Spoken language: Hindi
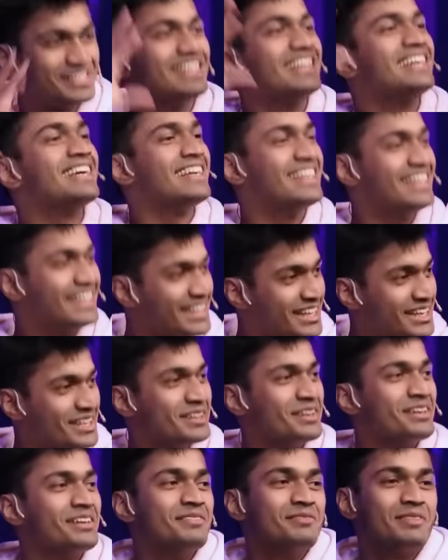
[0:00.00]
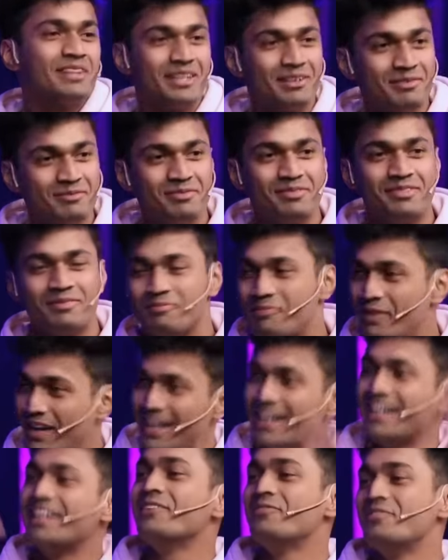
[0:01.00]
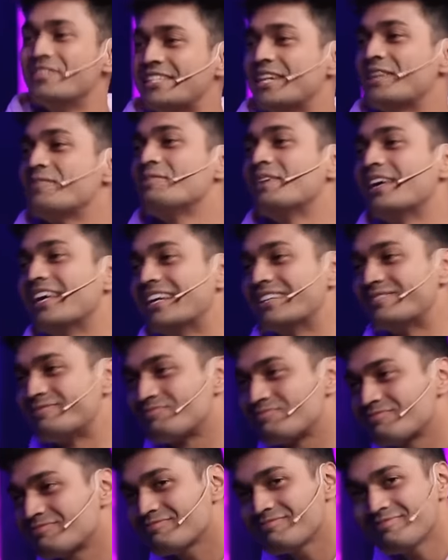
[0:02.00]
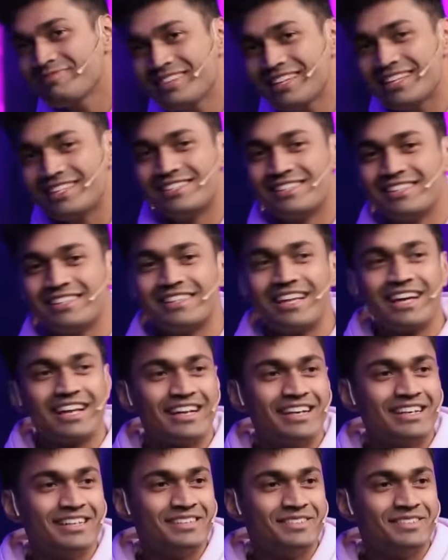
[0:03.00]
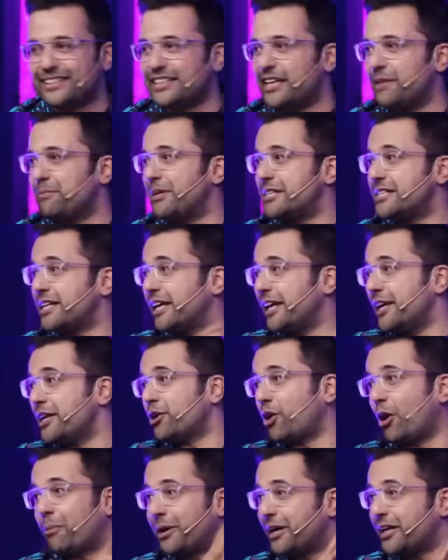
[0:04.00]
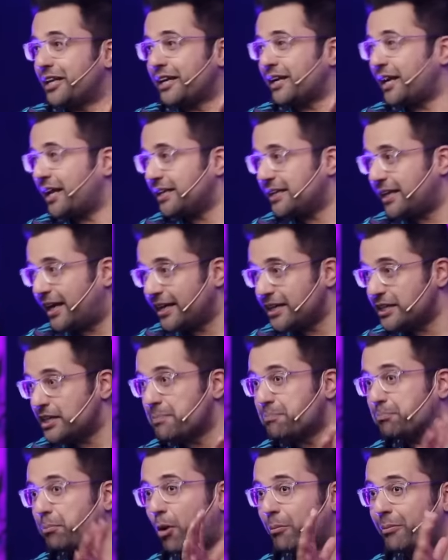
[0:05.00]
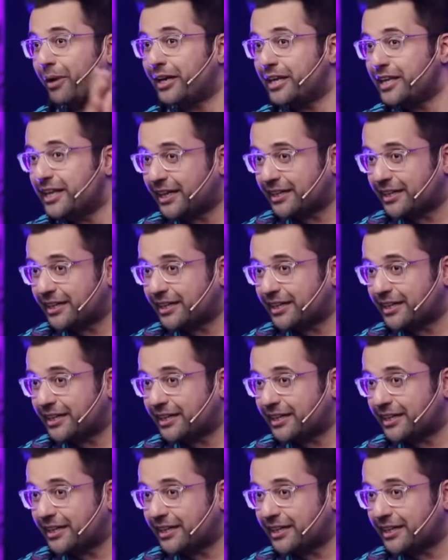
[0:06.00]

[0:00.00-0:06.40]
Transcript: उसी मतलब ब्लड विजन में हाँ जीता रहा ये बेसिकली कॉमेडियन नहीं है ये कॉमेडी